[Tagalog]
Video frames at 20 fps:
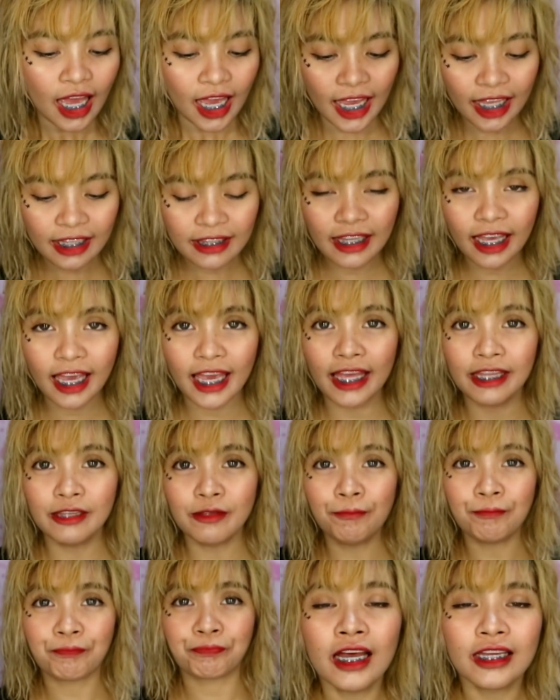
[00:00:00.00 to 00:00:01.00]
And then,
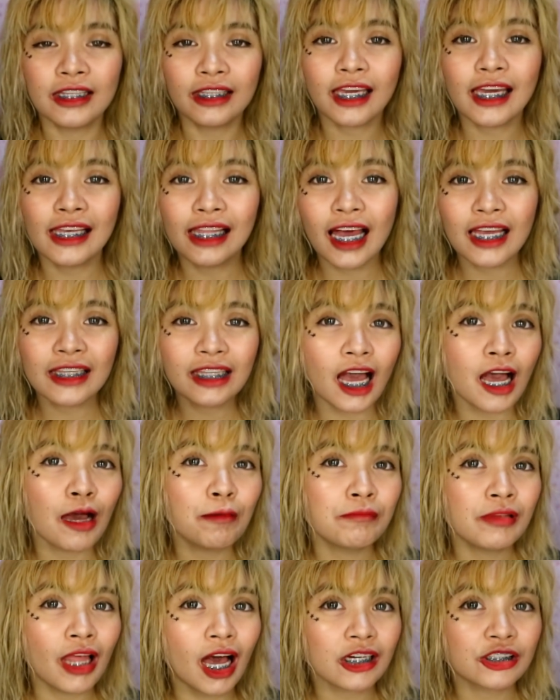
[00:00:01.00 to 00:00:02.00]
kailangan
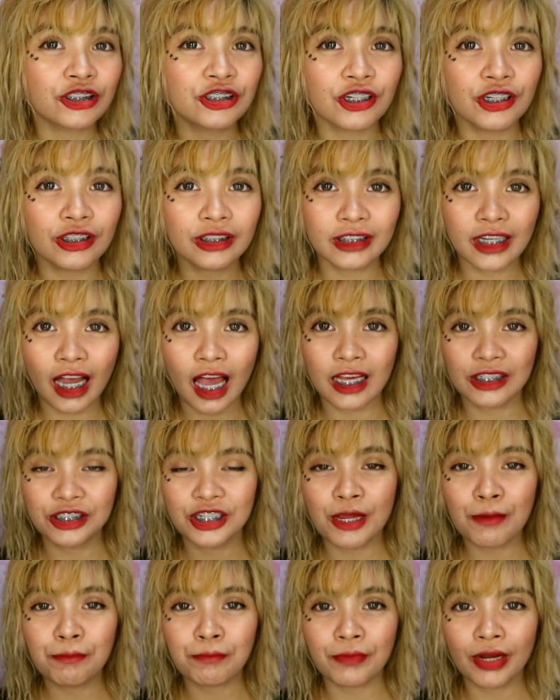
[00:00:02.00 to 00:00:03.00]
naka-black shirt ka,
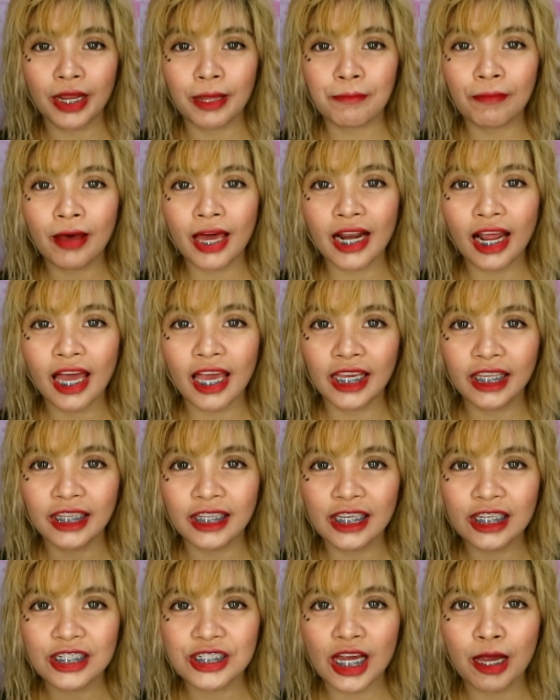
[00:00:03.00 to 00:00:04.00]
syempre, para
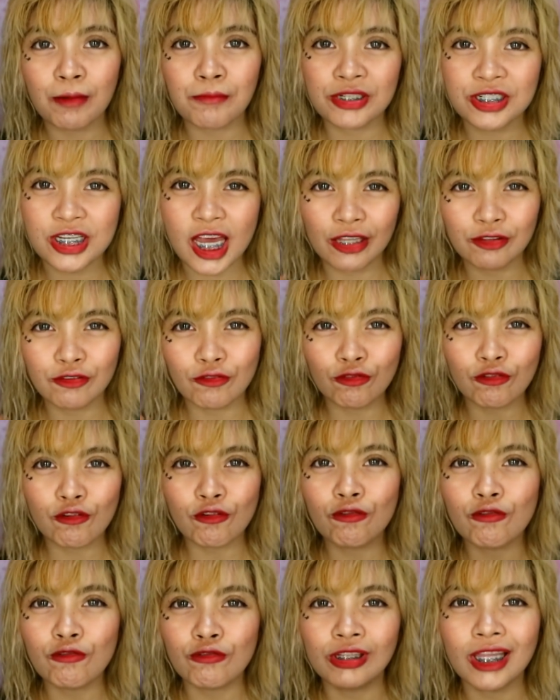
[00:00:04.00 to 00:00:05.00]
hindi siya masyadong
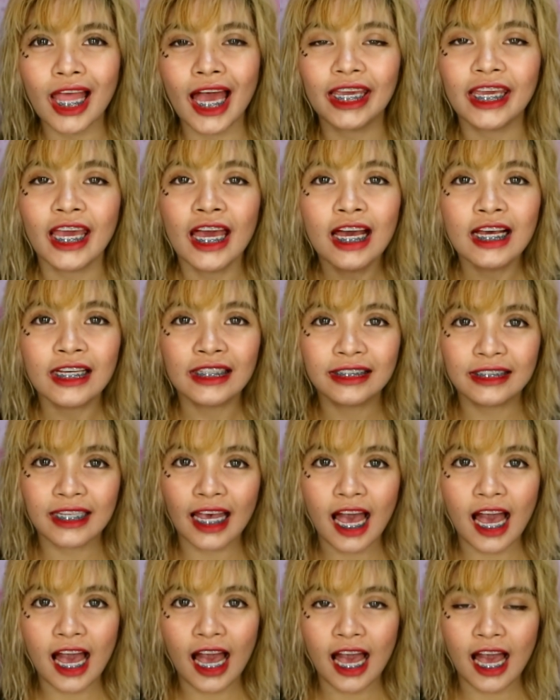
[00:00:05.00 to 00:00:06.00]
kukulay sa